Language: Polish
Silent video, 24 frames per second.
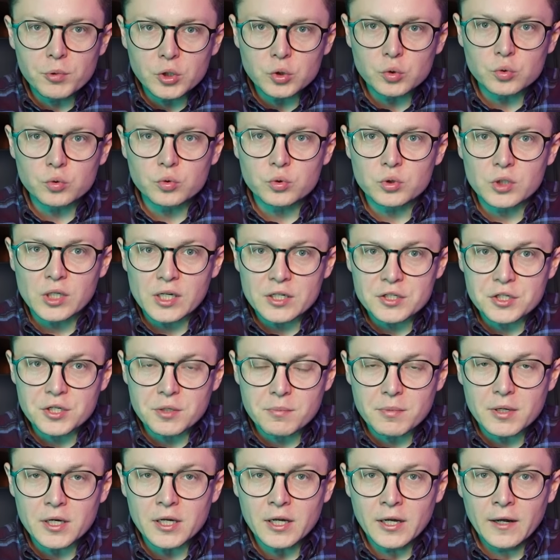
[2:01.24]
minut
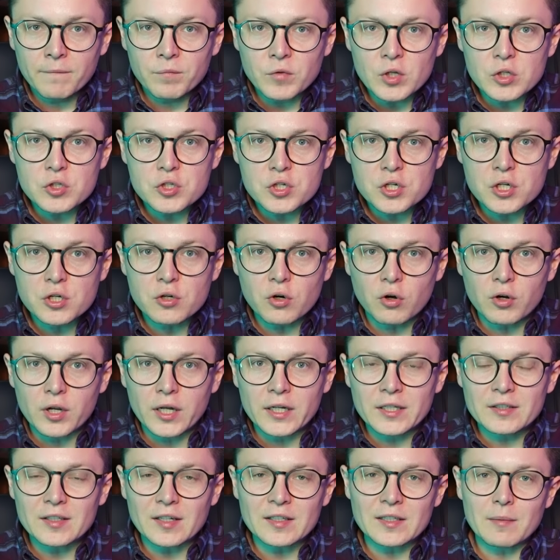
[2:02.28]
tracimy 3 e, gole.
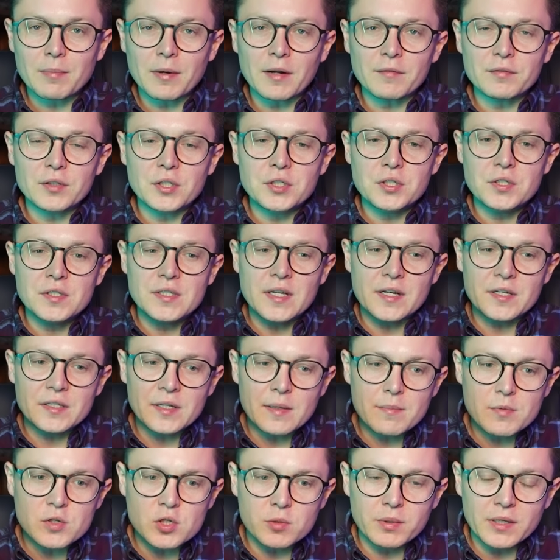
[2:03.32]
I tak naprawdę, jeśli
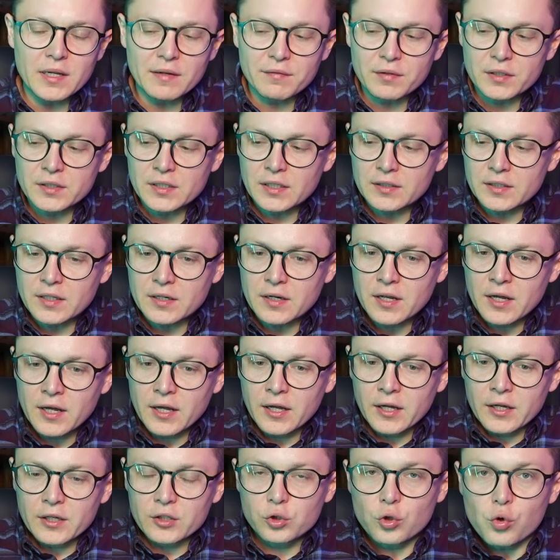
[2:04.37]
zerkniemy sobie nawet na ten
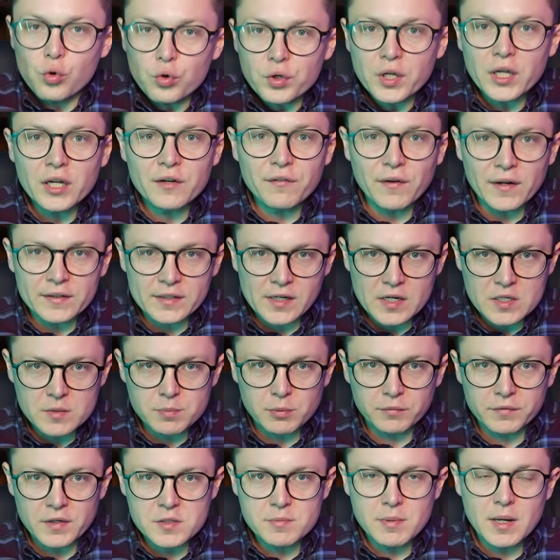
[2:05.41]
drugi kwadrans,
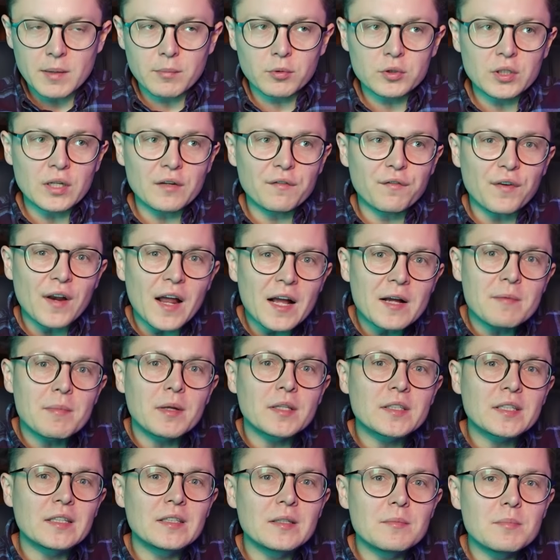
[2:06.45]
powiedzmy, albo ten
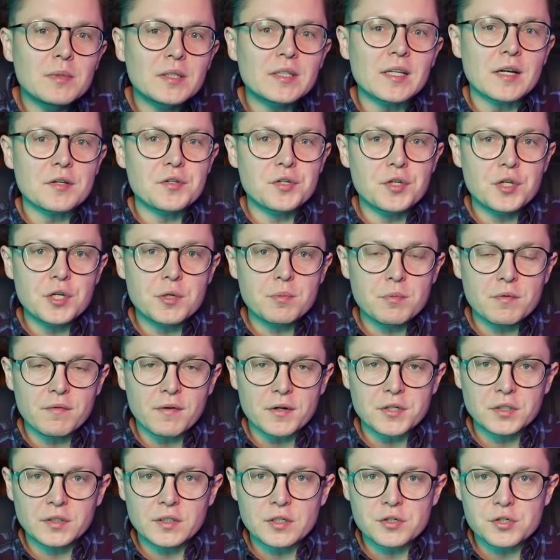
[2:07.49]
fragment, kiedy my tracimy straciliśmy
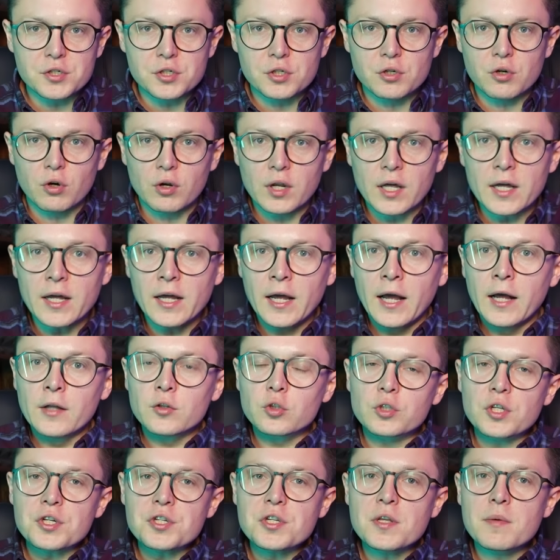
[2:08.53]
właśnie te trzy gole,
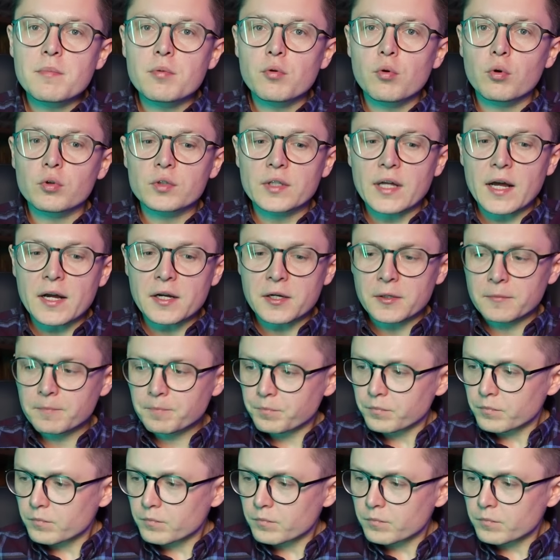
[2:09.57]
to też nie było tak,